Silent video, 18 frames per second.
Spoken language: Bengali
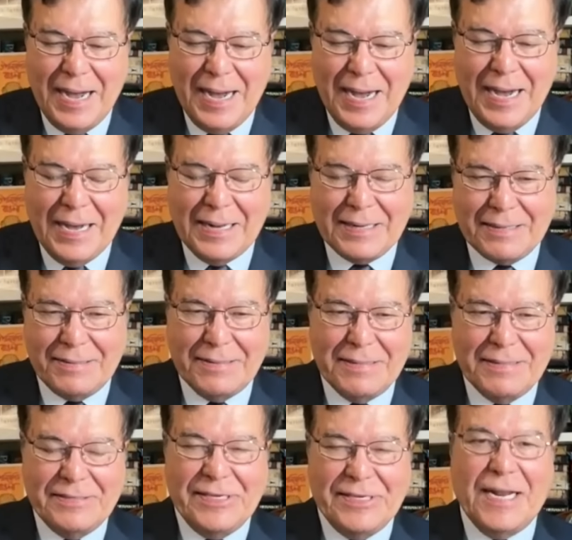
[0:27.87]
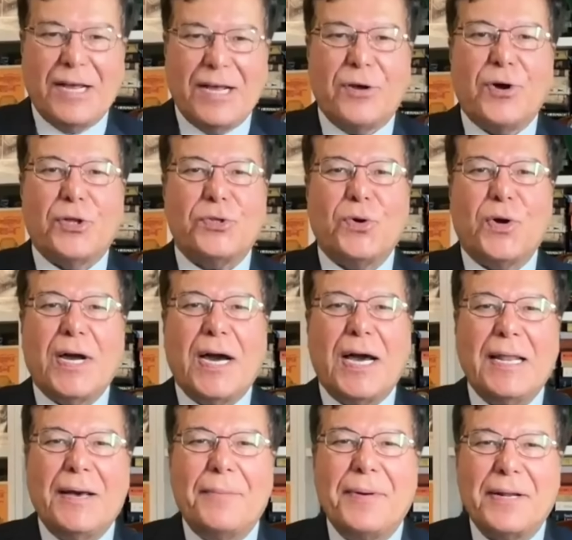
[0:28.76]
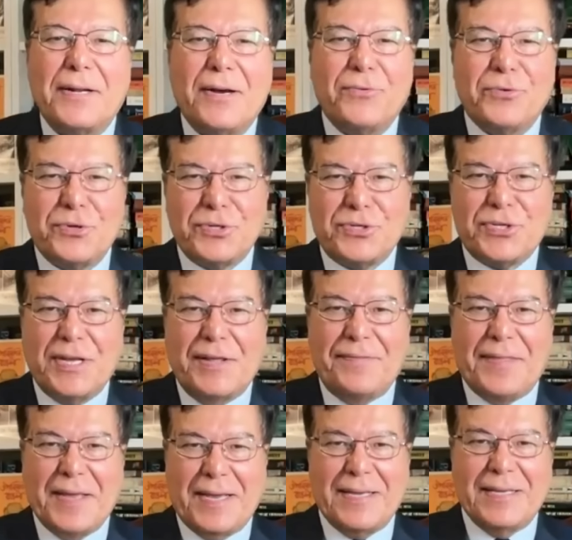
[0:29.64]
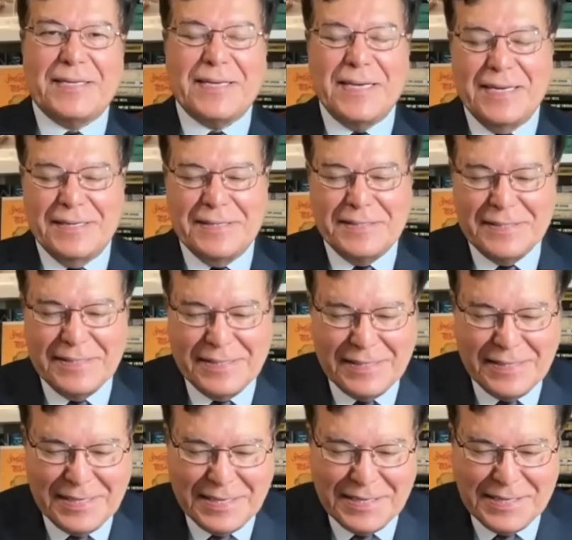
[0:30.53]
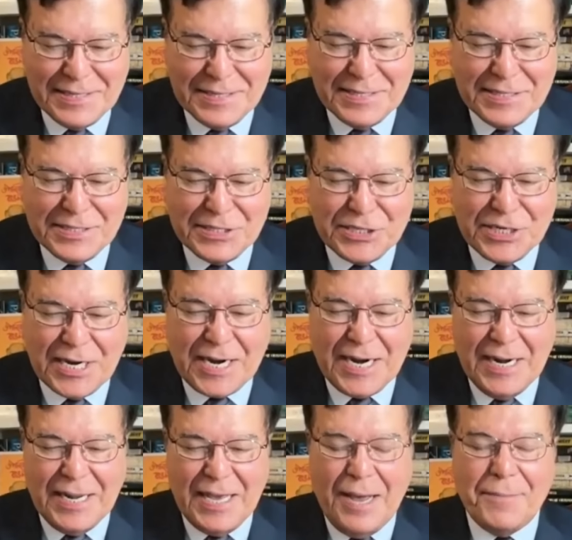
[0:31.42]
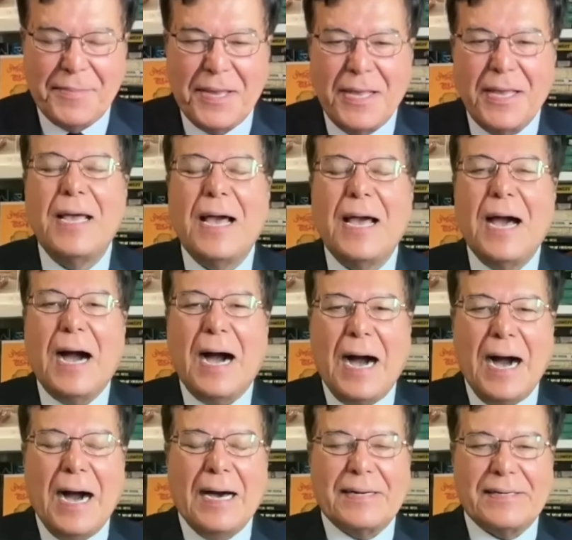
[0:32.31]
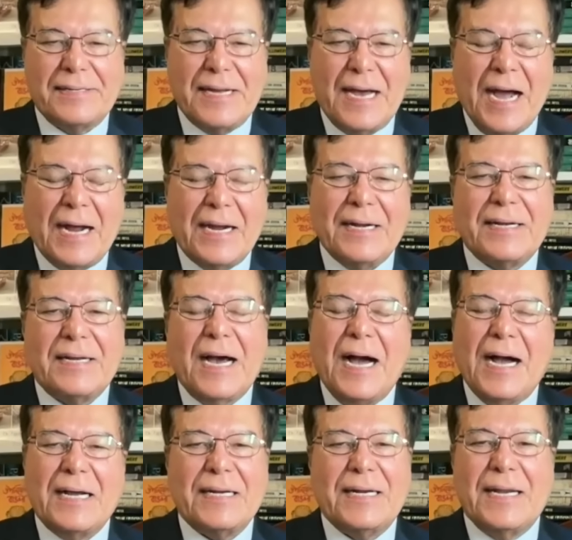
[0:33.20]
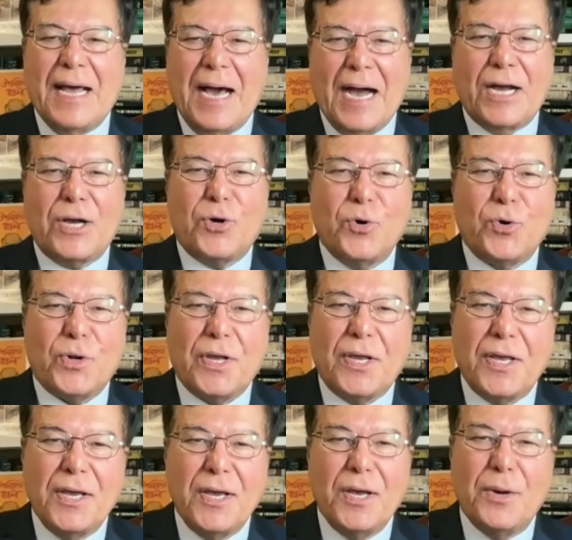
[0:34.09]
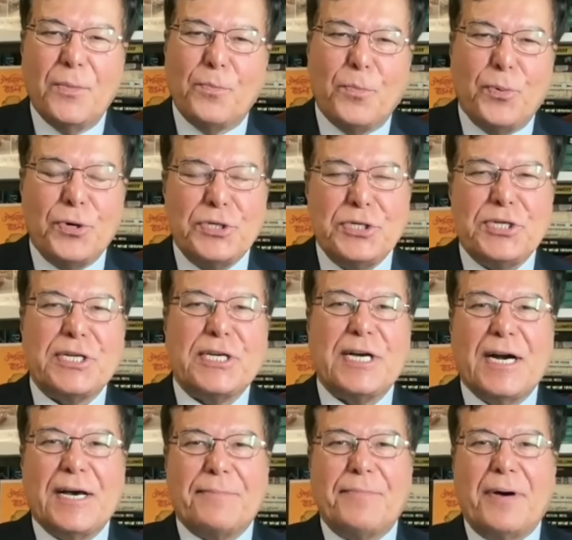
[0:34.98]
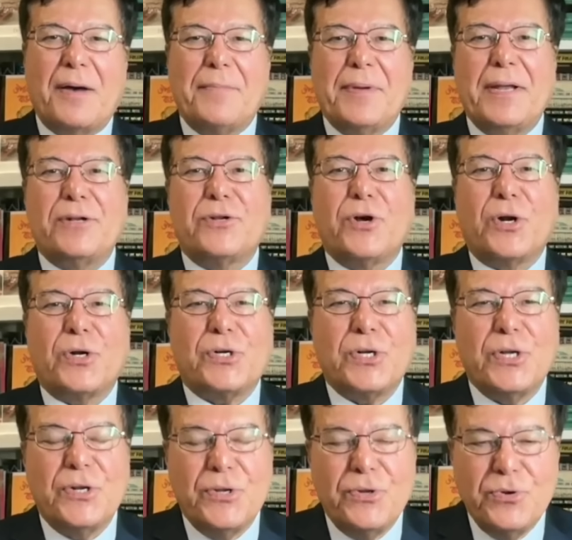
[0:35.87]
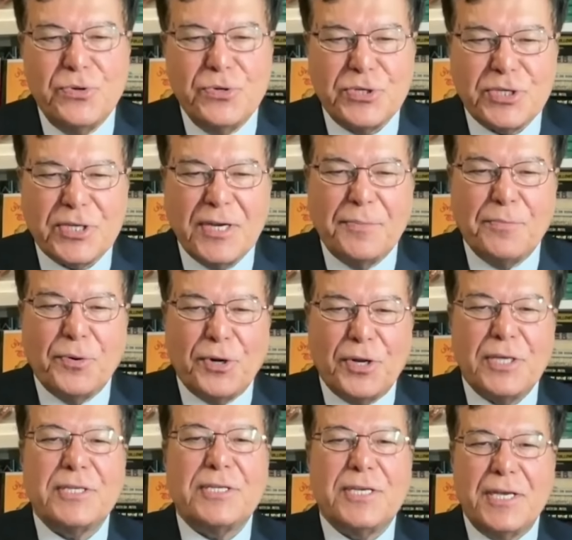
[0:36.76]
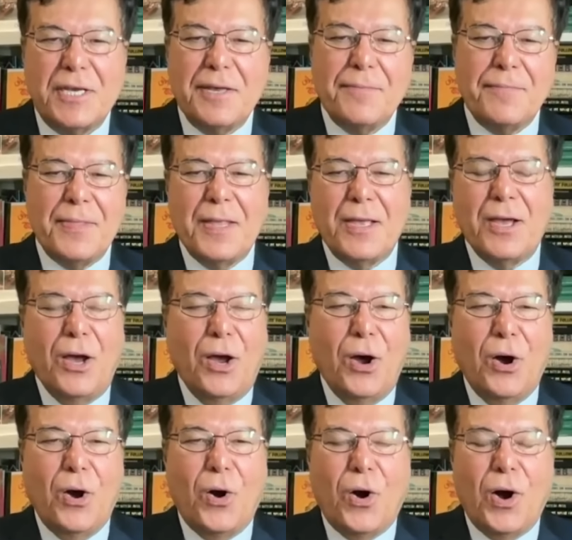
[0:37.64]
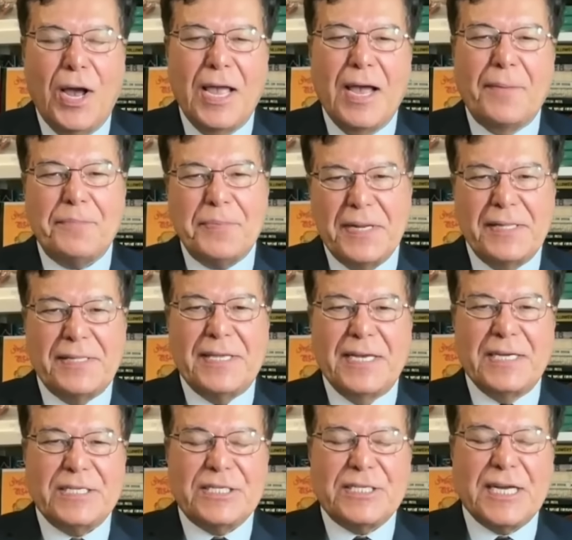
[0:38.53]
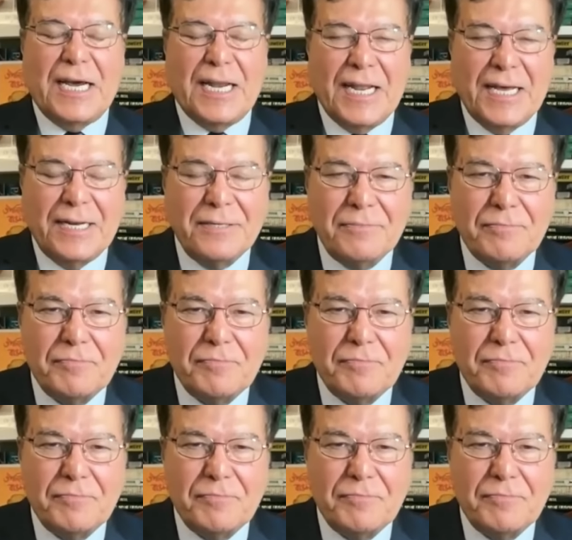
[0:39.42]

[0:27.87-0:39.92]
আর যারা গতকাল আমার অনুষ্ঠান দেখেছেন সেখানে আমি আর রাখ ঢাক না করে পরিষ্কারভাবে ডক্টর ইউনুসকে বলেছি হয় আপনি দেশ চালান